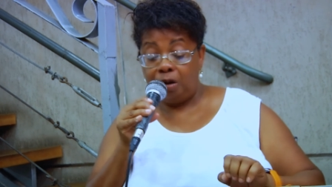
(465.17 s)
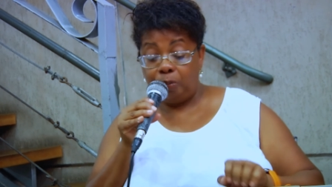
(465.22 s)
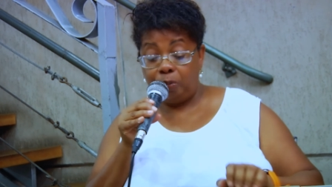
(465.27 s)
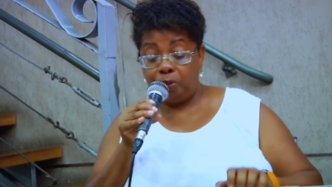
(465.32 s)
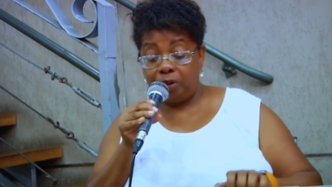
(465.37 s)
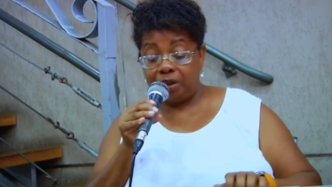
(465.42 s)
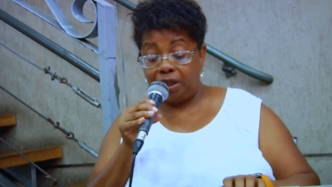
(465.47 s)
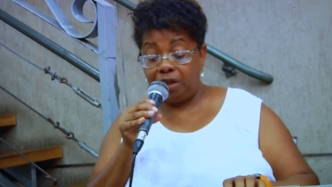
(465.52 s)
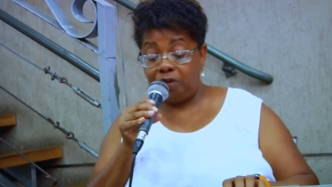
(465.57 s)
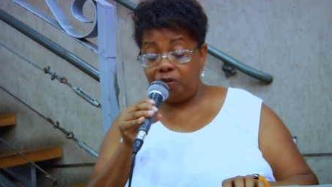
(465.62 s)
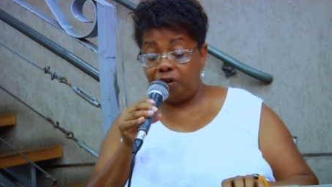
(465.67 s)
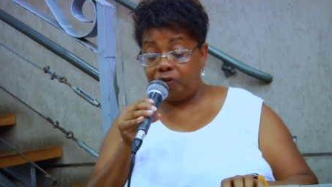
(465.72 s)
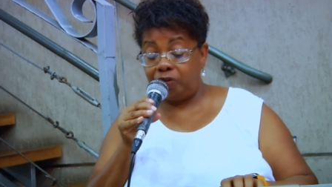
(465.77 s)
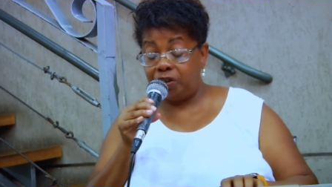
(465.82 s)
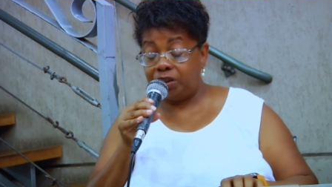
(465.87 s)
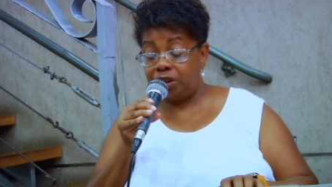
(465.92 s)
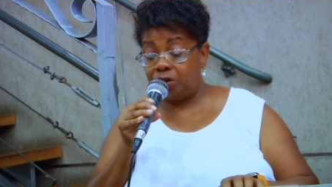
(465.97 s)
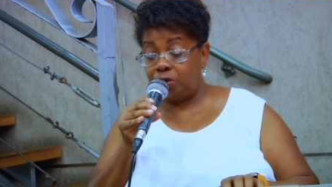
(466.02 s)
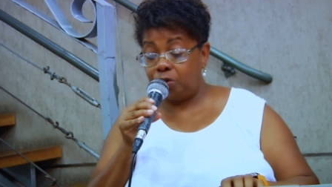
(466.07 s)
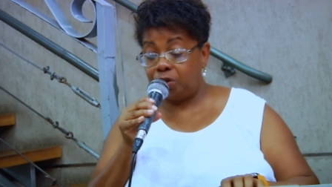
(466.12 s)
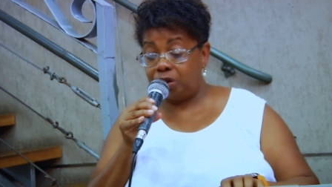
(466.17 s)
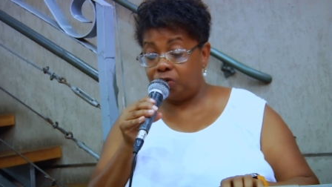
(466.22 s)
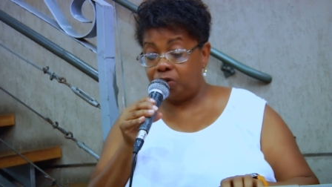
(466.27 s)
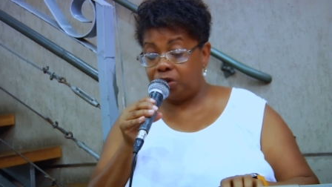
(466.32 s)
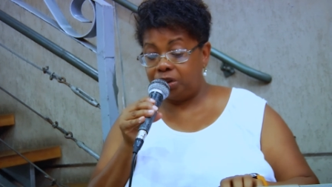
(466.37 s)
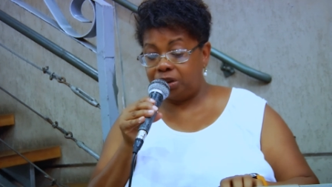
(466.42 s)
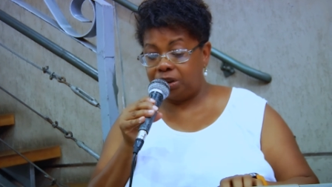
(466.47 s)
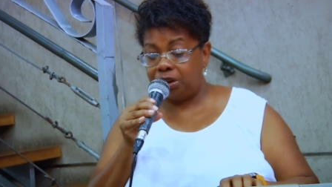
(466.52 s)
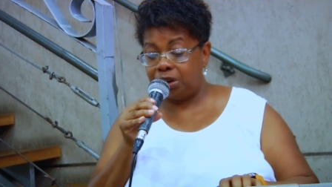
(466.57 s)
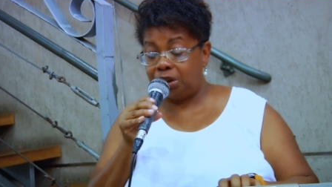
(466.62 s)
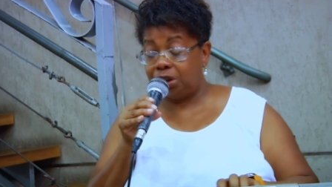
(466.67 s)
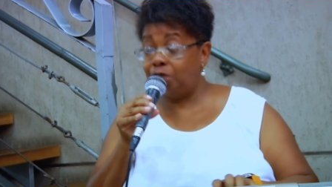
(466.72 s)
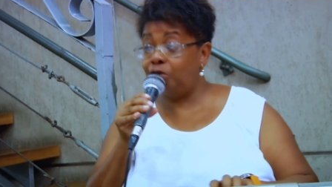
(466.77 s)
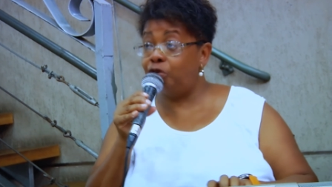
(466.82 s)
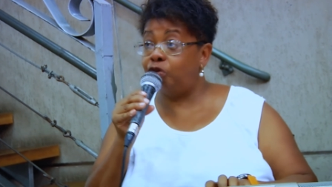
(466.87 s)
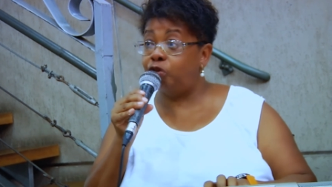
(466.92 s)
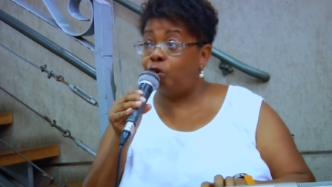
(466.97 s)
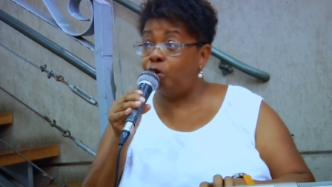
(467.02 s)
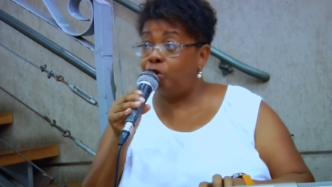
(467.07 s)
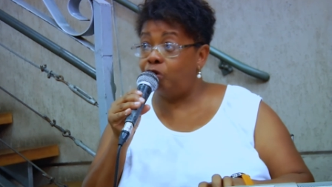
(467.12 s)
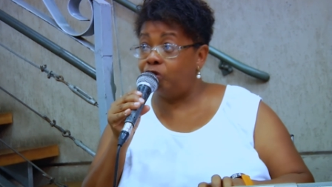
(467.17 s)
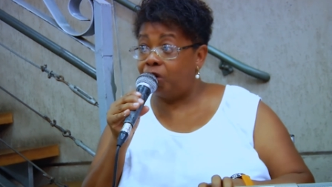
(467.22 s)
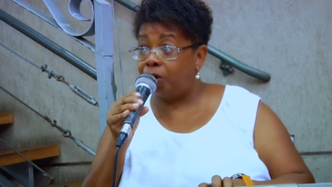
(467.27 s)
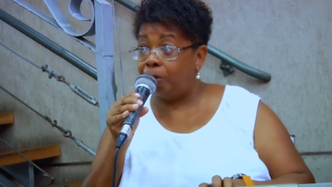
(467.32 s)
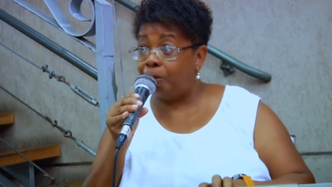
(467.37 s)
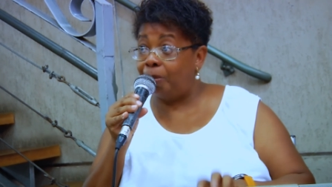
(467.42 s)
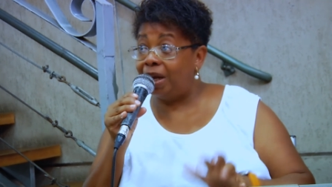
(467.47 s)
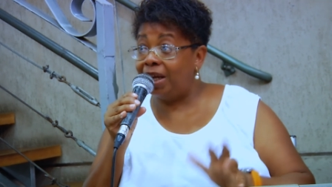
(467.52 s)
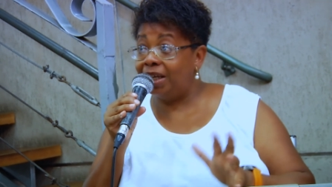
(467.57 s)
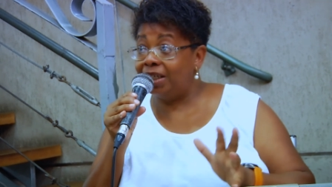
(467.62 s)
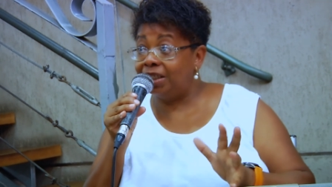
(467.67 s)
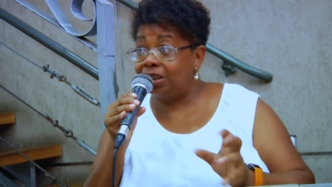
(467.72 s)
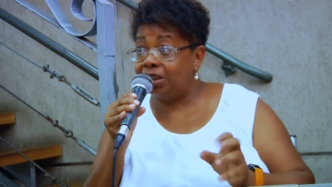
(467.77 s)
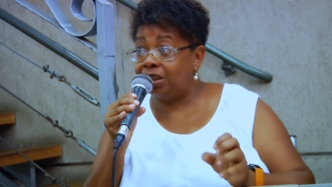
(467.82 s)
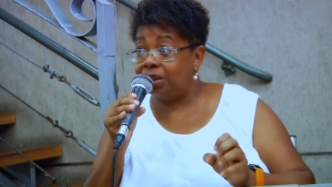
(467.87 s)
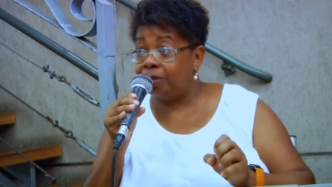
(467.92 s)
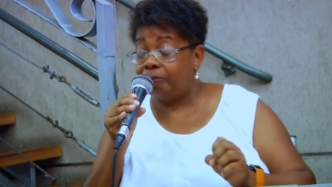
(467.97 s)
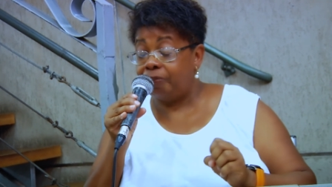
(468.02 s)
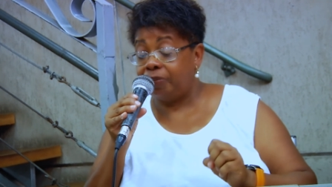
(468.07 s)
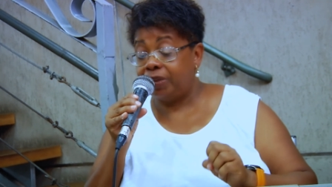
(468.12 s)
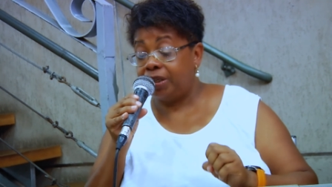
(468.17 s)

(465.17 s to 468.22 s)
porque ele vai fazer com que você desenvolva mais.